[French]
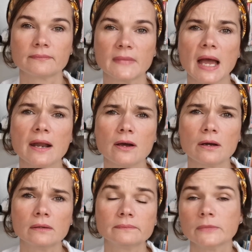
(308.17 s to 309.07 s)

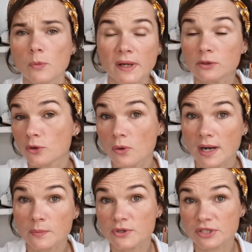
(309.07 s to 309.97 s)
Alors, on parle de quoi la
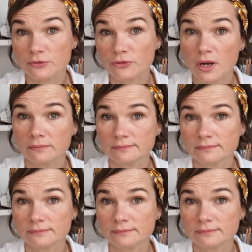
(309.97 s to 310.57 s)
prochaine fois